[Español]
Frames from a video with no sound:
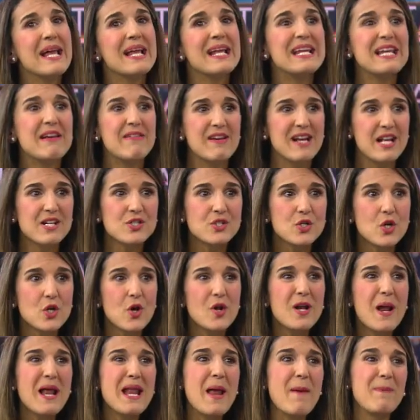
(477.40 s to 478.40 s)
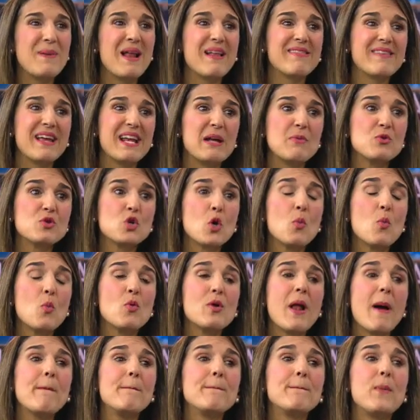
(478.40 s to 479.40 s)
Nivelación la plantearemos como
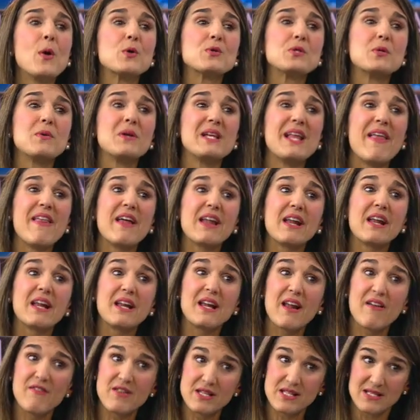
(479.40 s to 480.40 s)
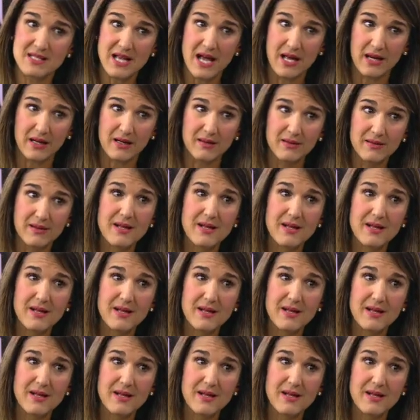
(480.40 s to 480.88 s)
una posibilidad de revisar